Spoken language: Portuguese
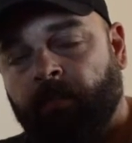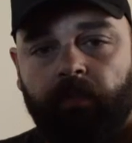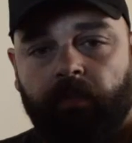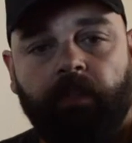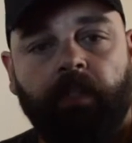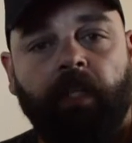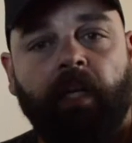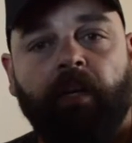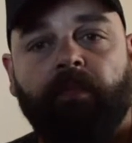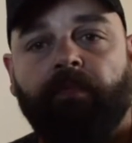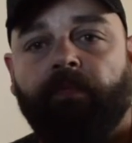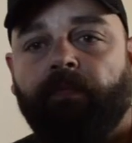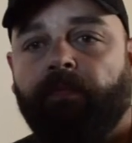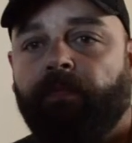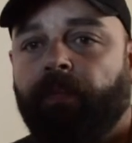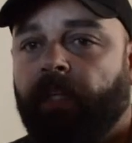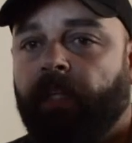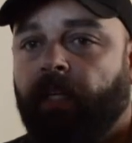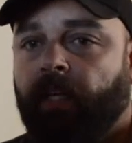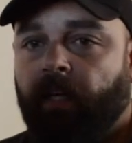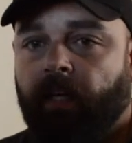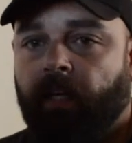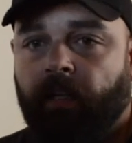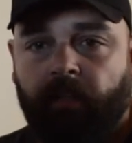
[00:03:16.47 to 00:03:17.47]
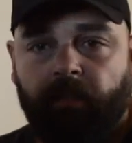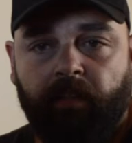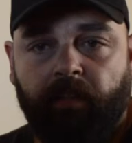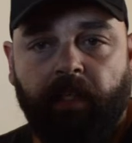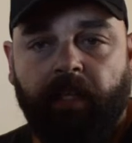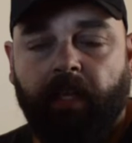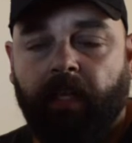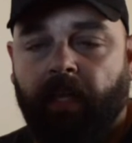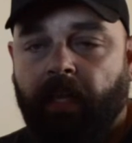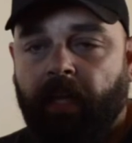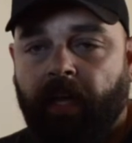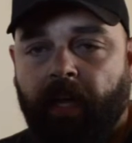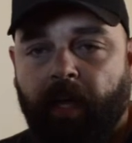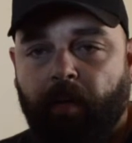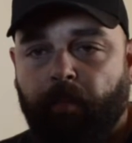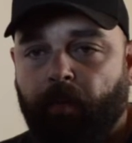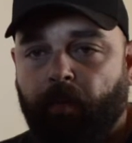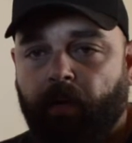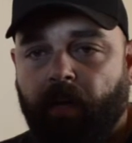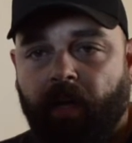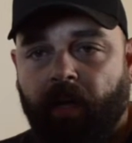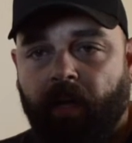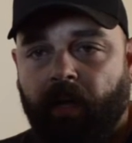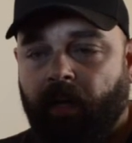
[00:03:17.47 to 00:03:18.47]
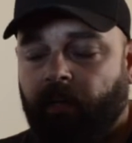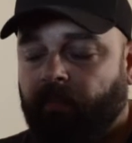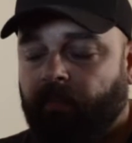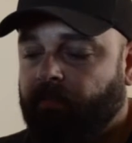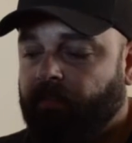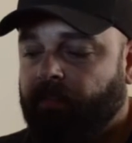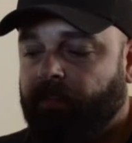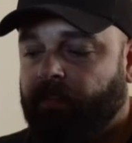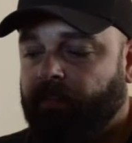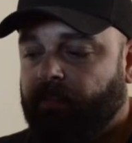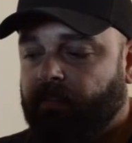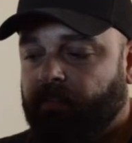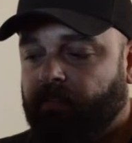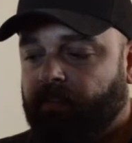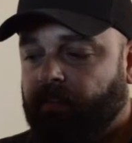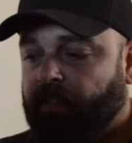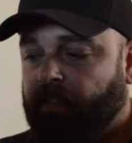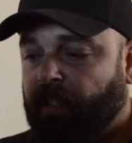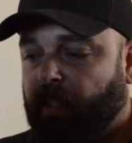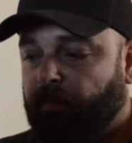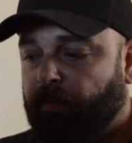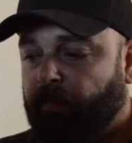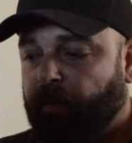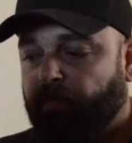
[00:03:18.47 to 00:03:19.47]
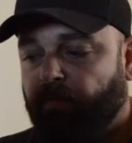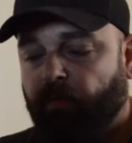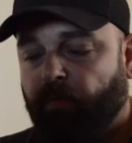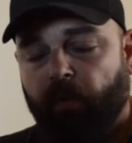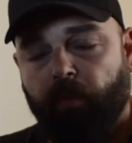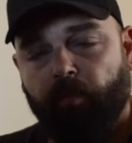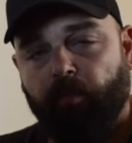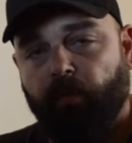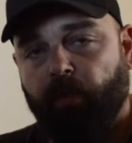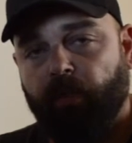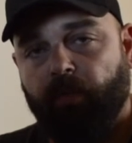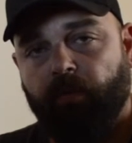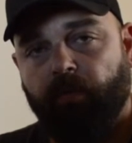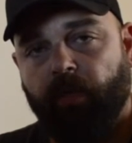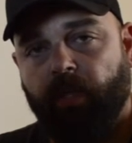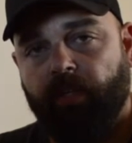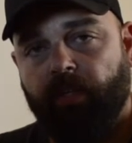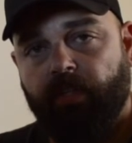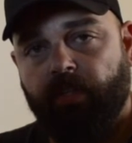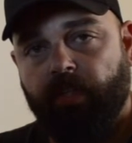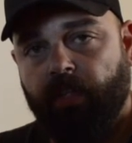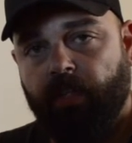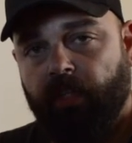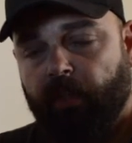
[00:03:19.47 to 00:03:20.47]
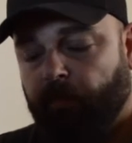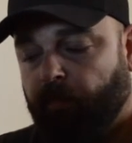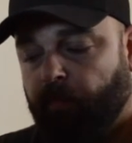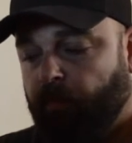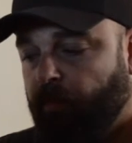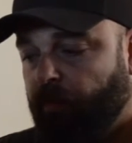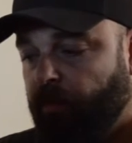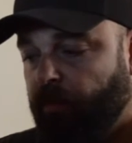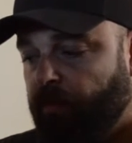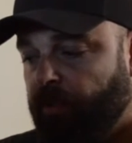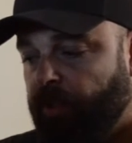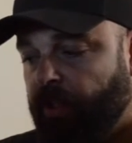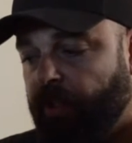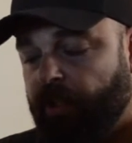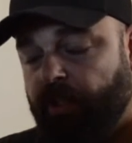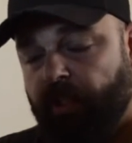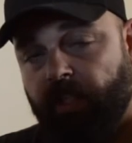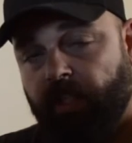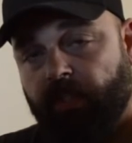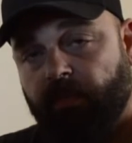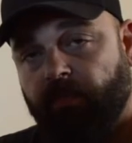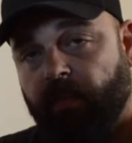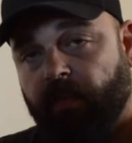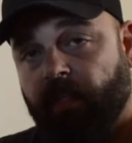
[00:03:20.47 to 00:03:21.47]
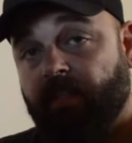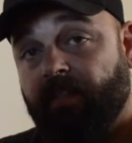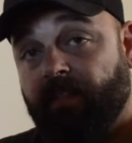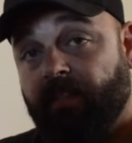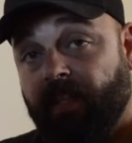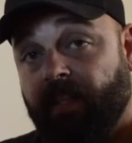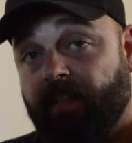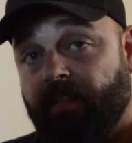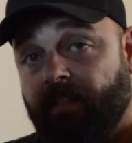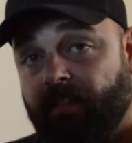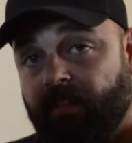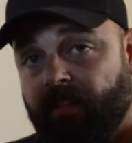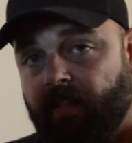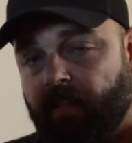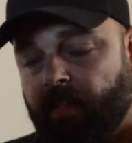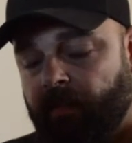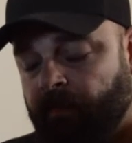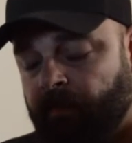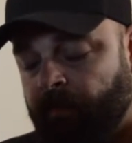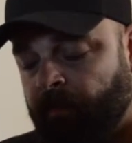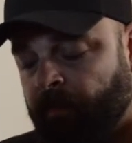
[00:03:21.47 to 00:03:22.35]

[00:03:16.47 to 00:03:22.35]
E a FIA naquela época sempre foi muito regida por dirigentes franceses, né?